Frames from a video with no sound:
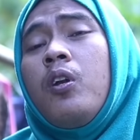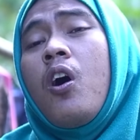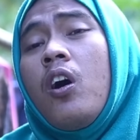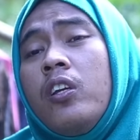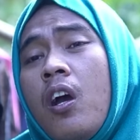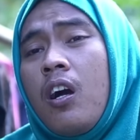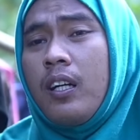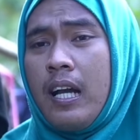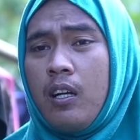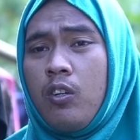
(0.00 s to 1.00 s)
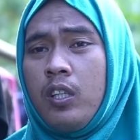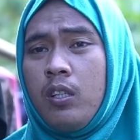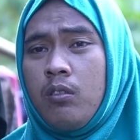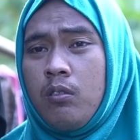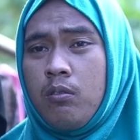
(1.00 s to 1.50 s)
broyong Kang kau
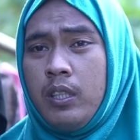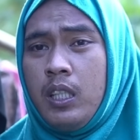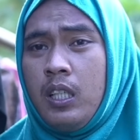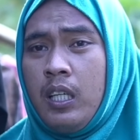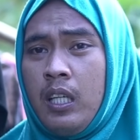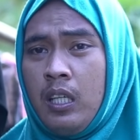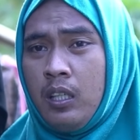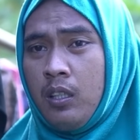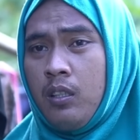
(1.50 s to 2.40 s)
irul kuike.